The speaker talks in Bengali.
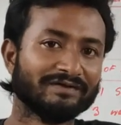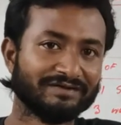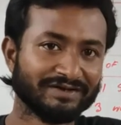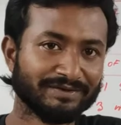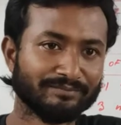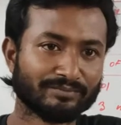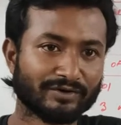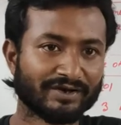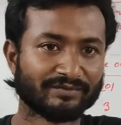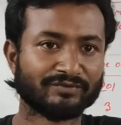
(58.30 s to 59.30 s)
ড্রিম
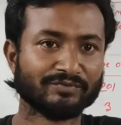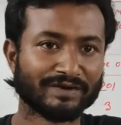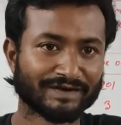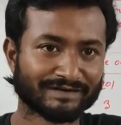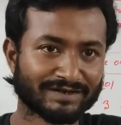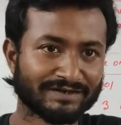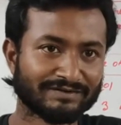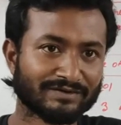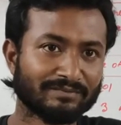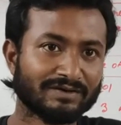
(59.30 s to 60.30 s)
পয়েট অফ সুপার
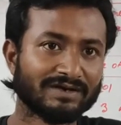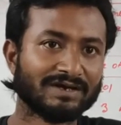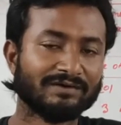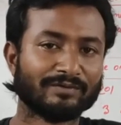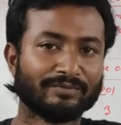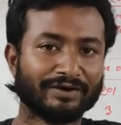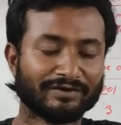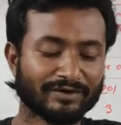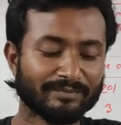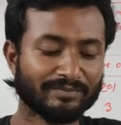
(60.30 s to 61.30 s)
ন্যাচারালিজম এবং পয়েট
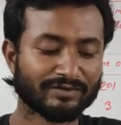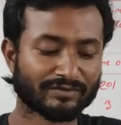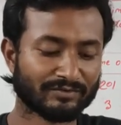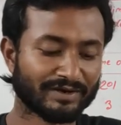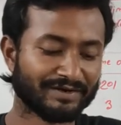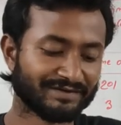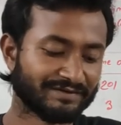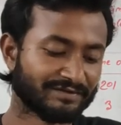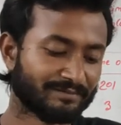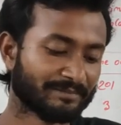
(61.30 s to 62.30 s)
অফ
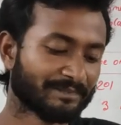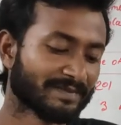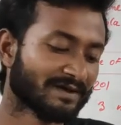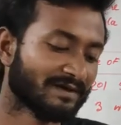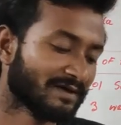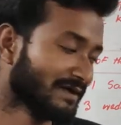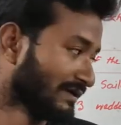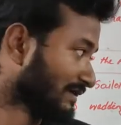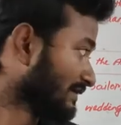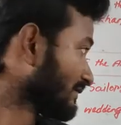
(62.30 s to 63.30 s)
রোমান্টিসিজম
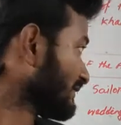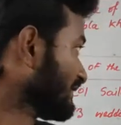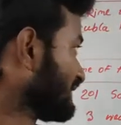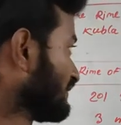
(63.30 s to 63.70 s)
তো এসটি